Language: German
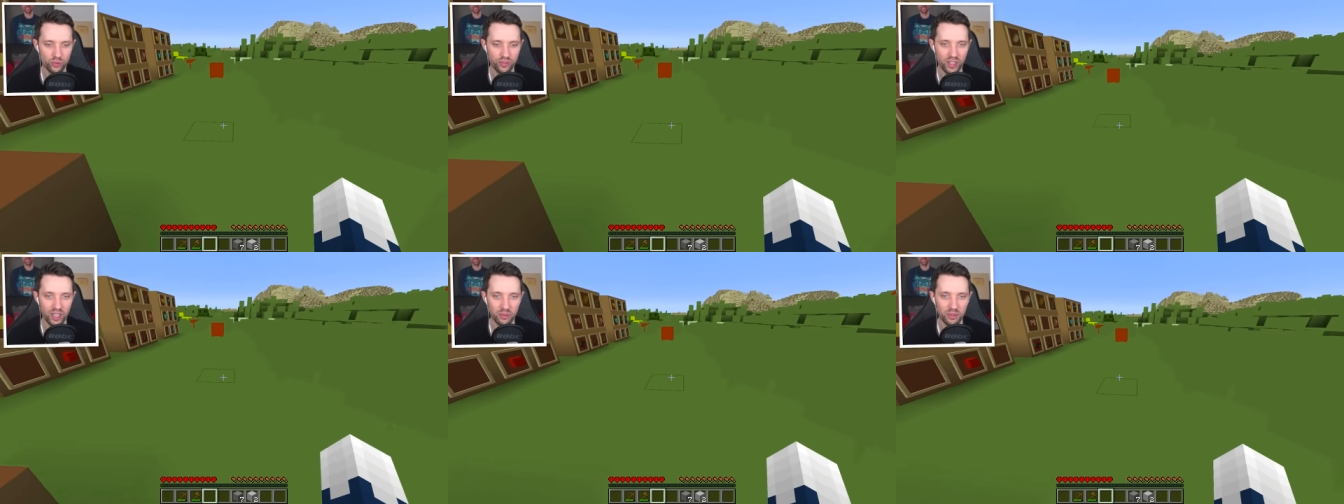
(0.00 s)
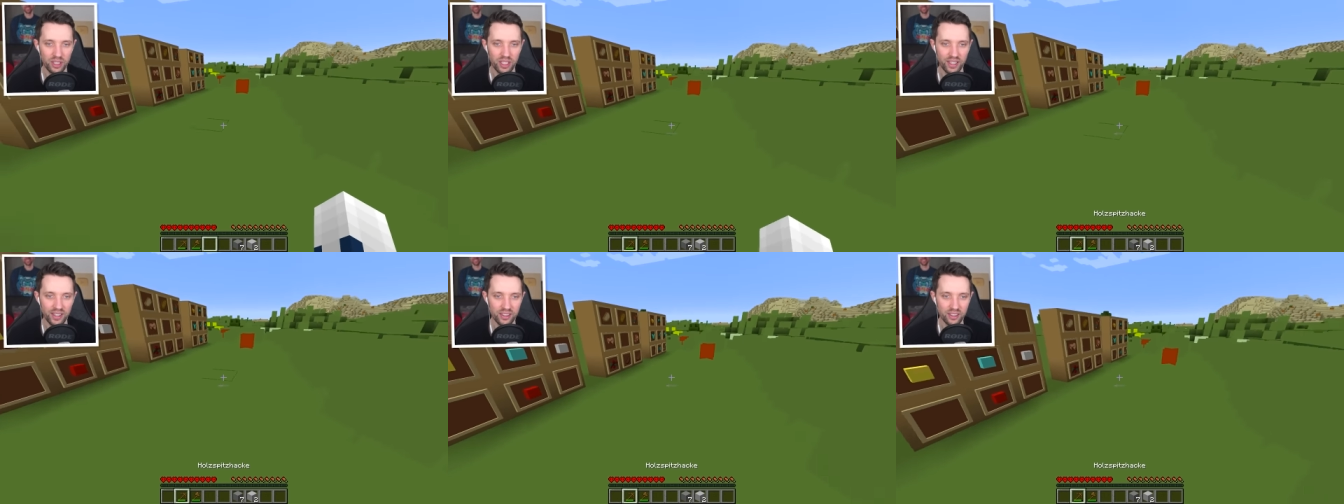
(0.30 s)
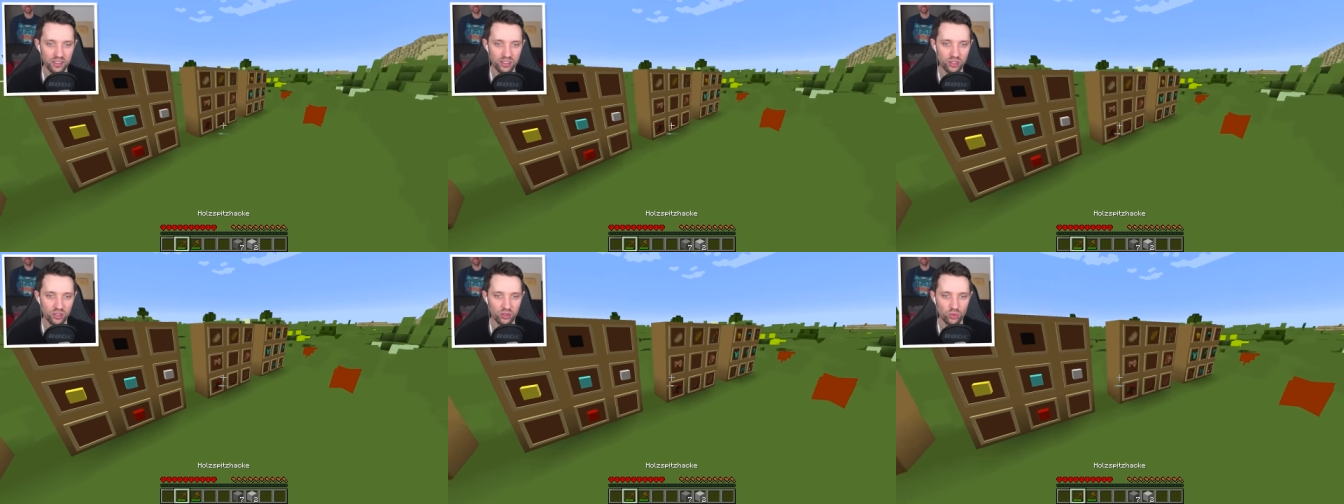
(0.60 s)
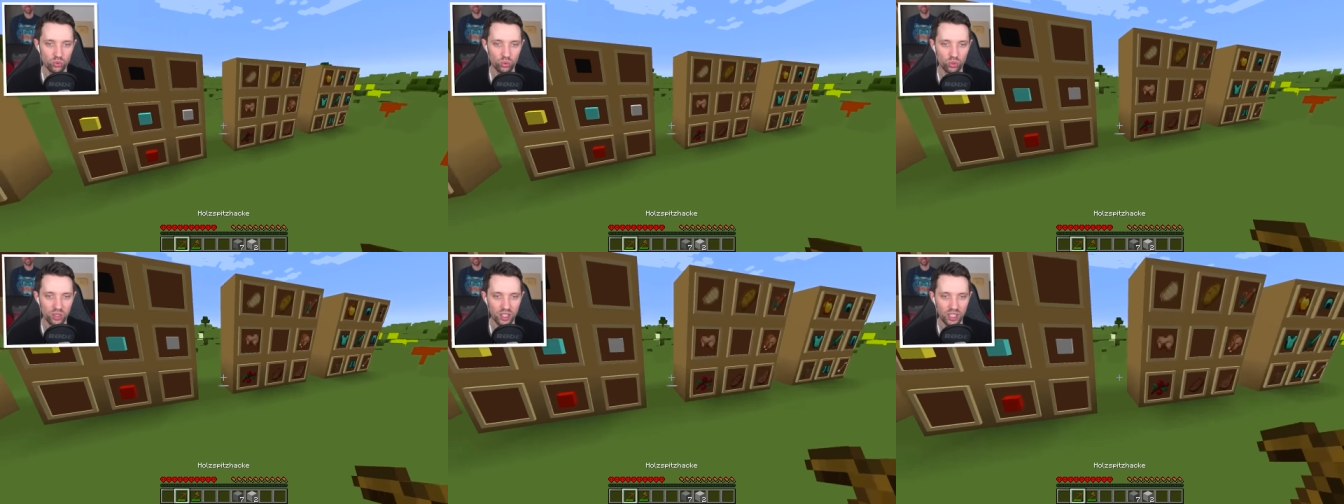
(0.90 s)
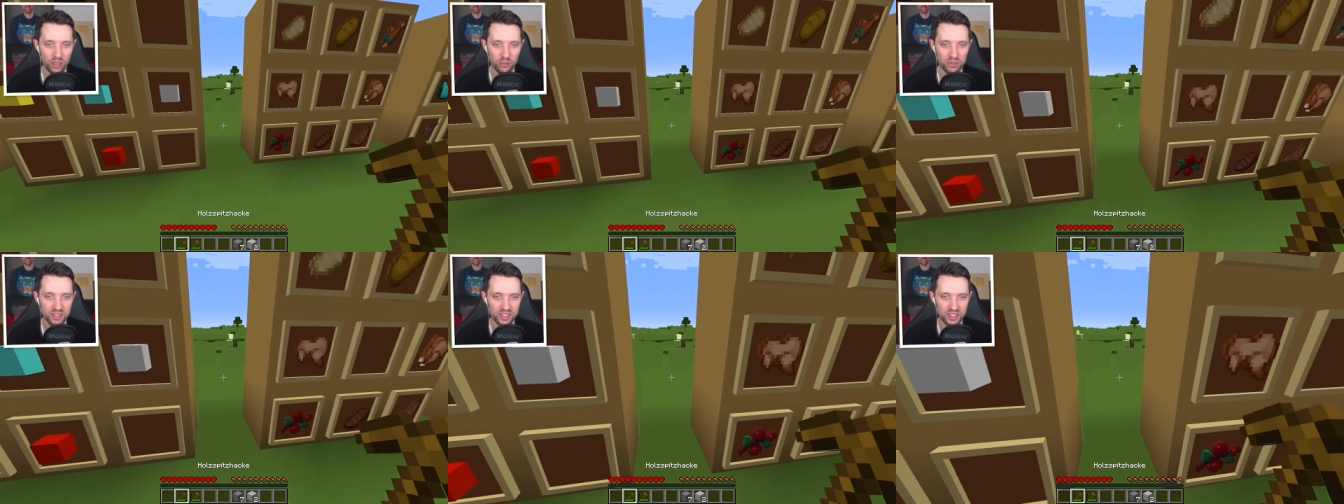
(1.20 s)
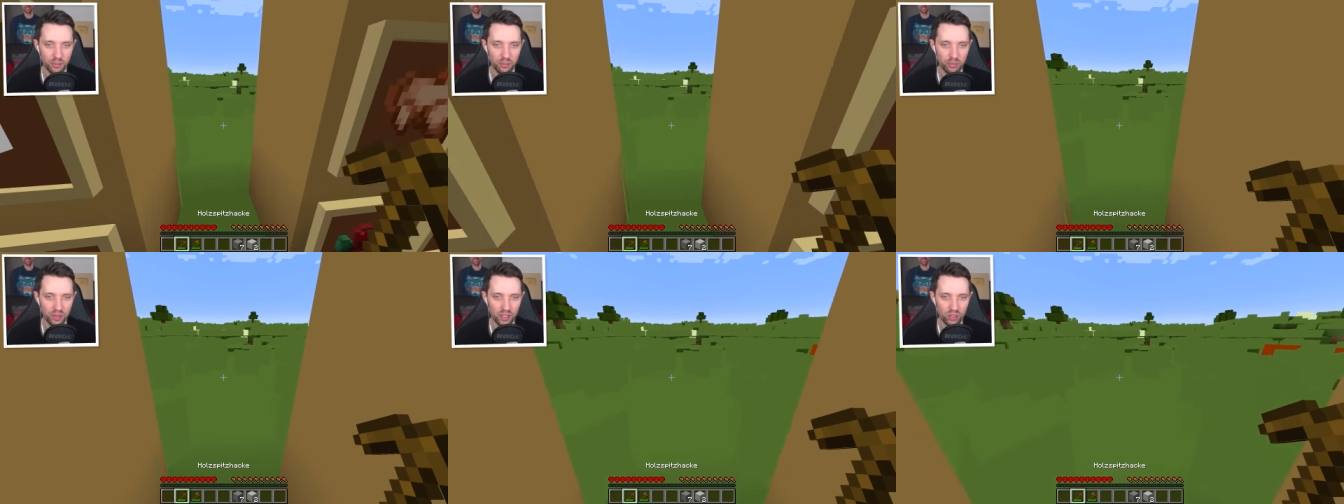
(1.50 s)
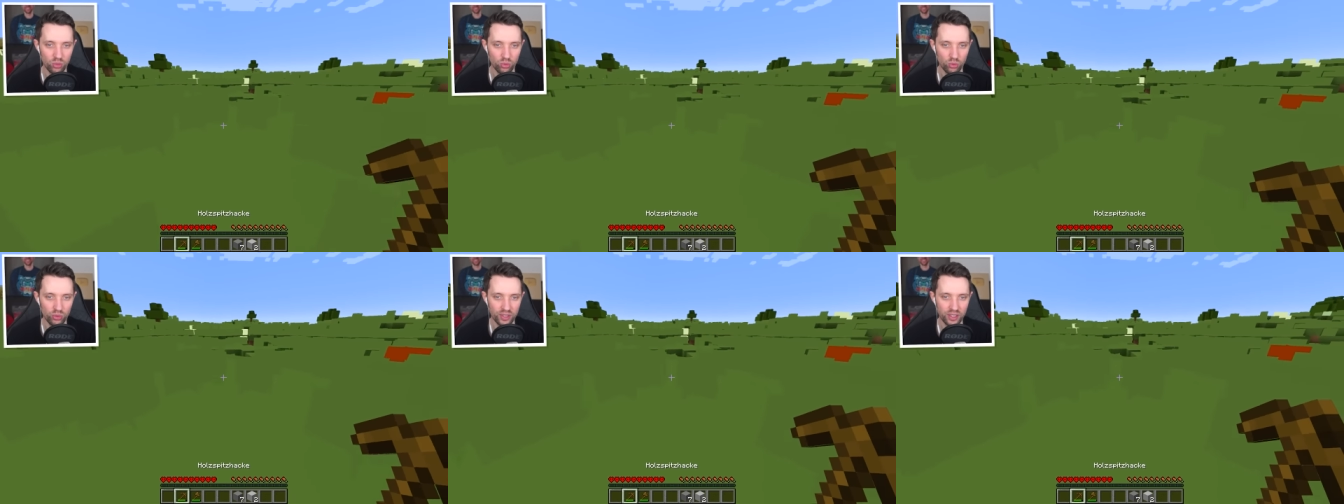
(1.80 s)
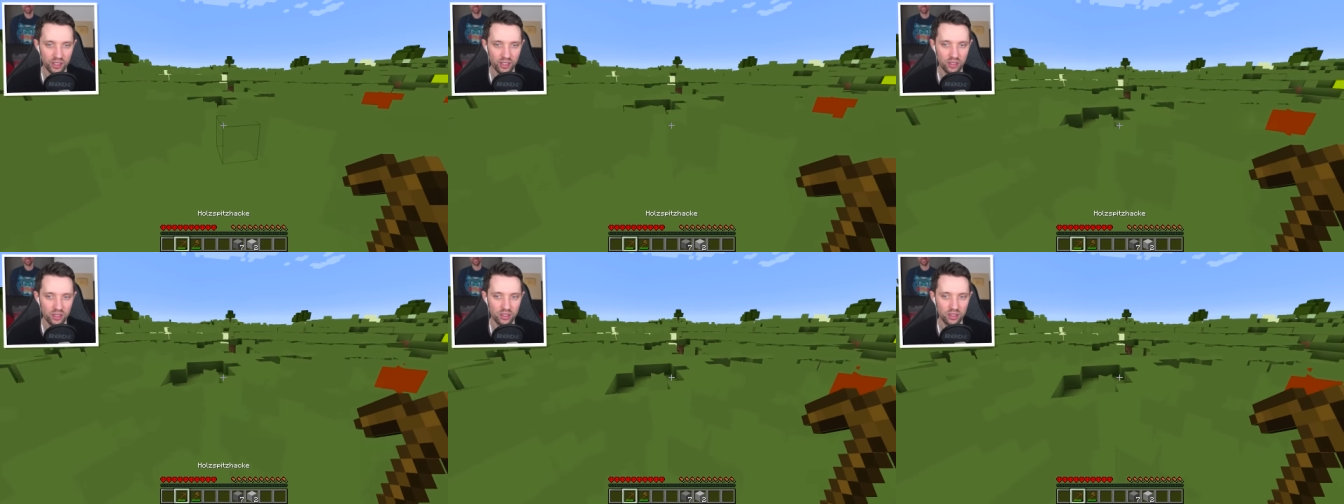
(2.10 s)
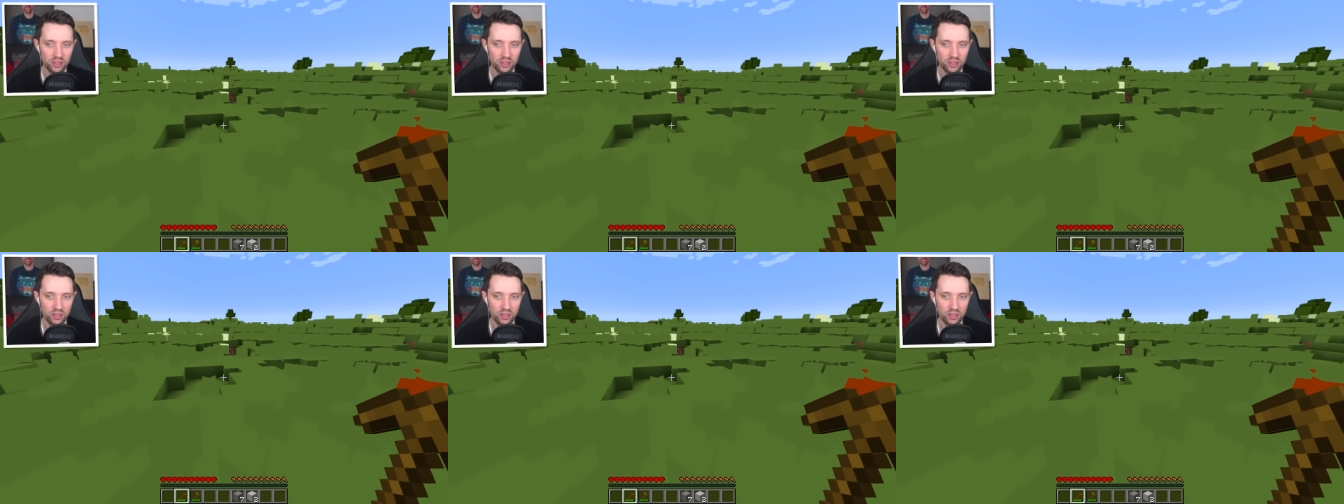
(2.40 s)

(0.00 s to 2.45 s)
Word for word: wo wir aber leider nicht genug haben. Zapperlot.